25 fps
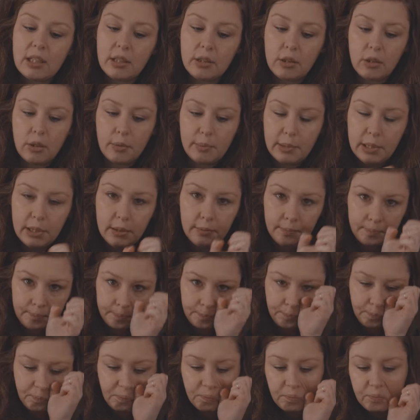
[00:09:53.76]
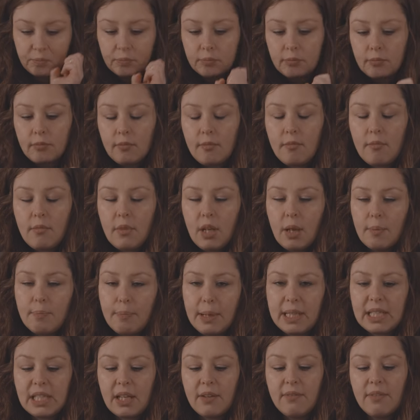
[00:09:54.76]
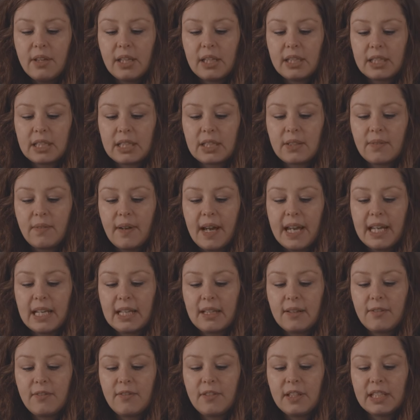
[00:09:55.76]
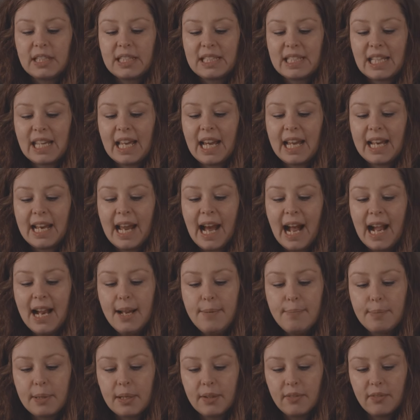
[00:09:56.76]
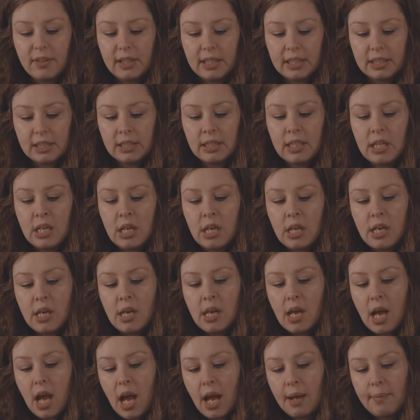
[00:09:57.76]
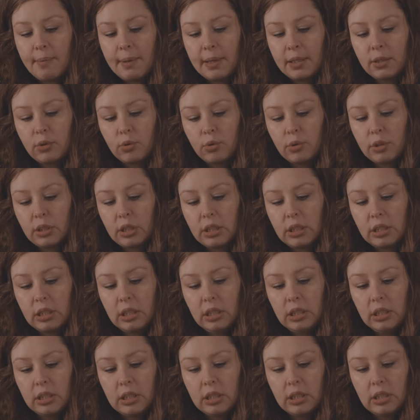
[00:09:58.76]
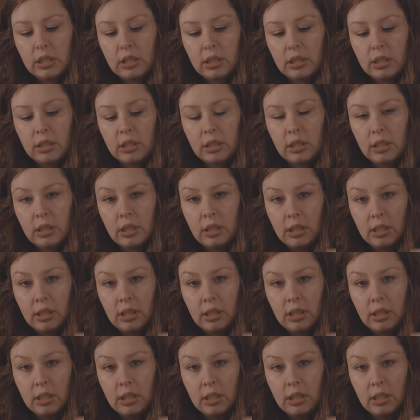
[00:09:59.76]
genommen. Besser wäre 42,5 gewesen, aber durch diese